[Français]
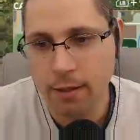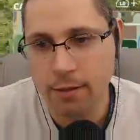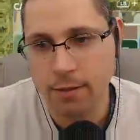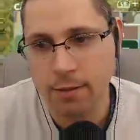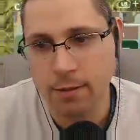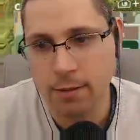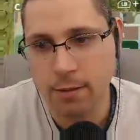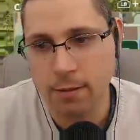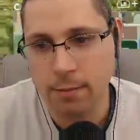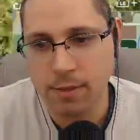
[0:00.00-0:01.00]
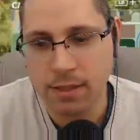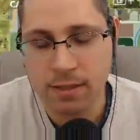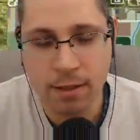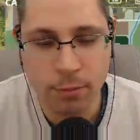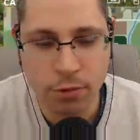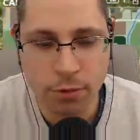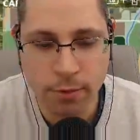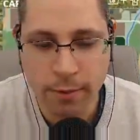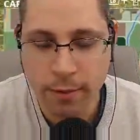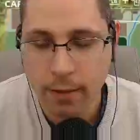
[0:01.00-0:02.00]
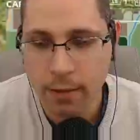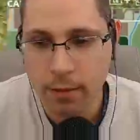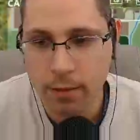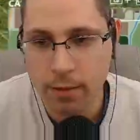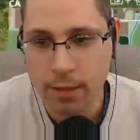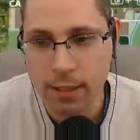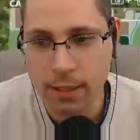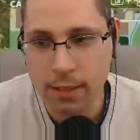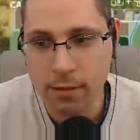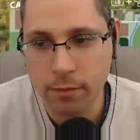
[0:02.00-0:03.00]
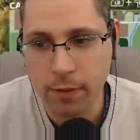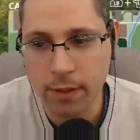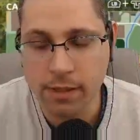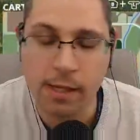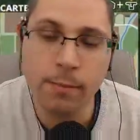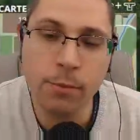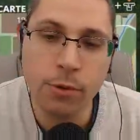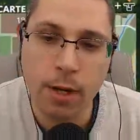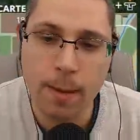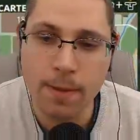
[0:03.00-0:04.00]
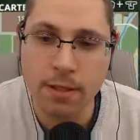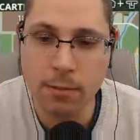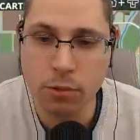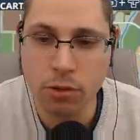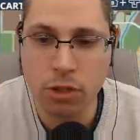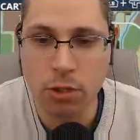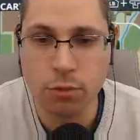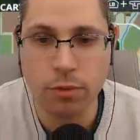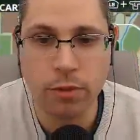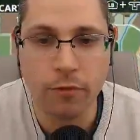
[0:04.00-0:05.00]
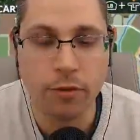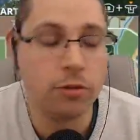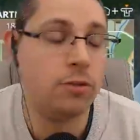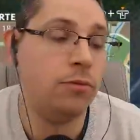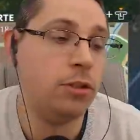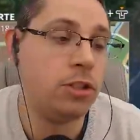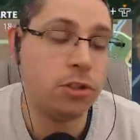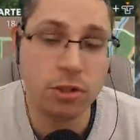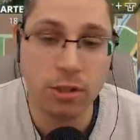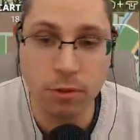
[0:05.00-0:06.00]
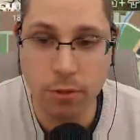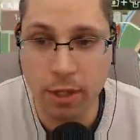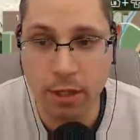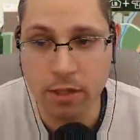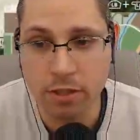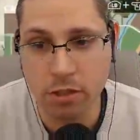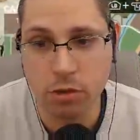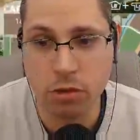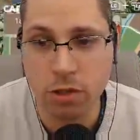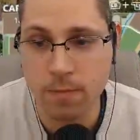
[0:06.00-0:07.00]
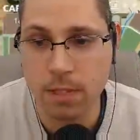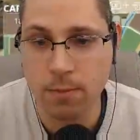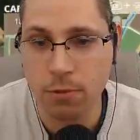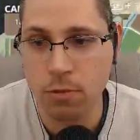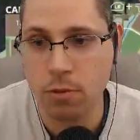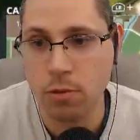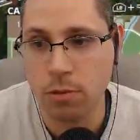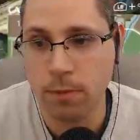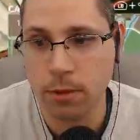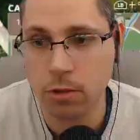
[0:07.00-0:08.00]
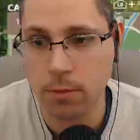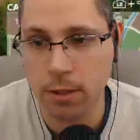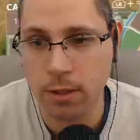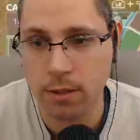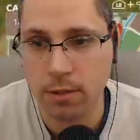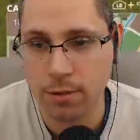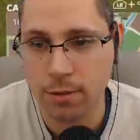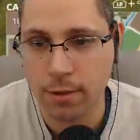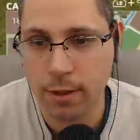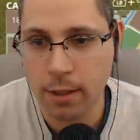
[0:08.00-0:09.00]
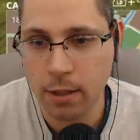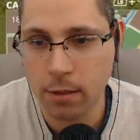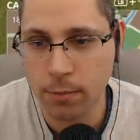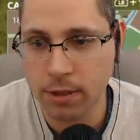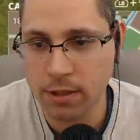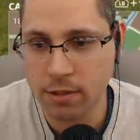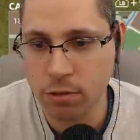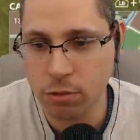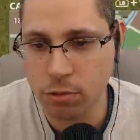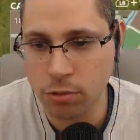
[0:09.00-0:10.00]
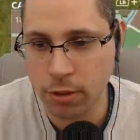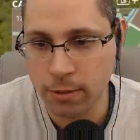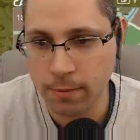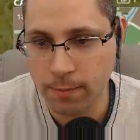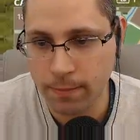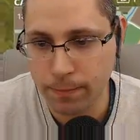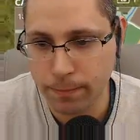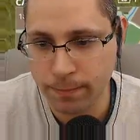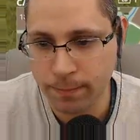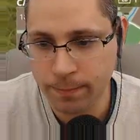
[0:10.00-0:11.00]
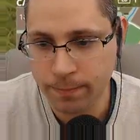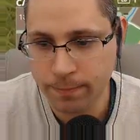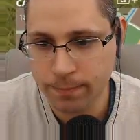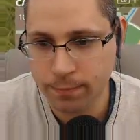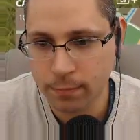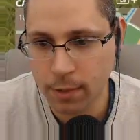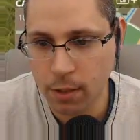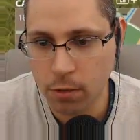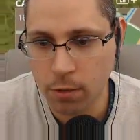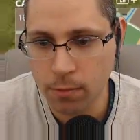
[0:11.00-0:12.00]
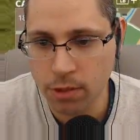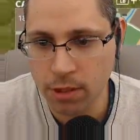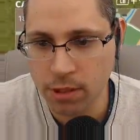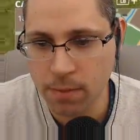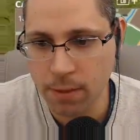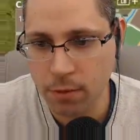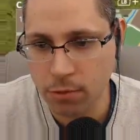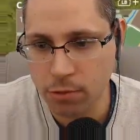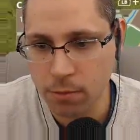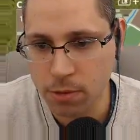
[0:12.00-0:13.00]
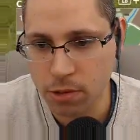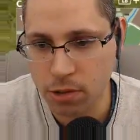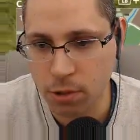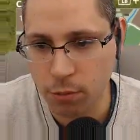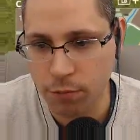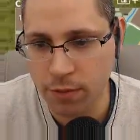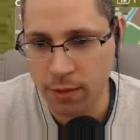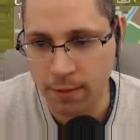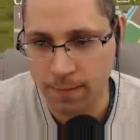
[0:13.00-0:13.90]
Euh, si c'était un monsieur, euh, qui, voilà que ça aille mieux dans la partie puisque j'ai rajouté en fait si vous voulez j'ai changé le nom des races, j'ai changé un petit peu le, mode comment il était euh, comment il était structuré. Alors normalement j'écrase pas les cultures parce que j'ai l'air au fine.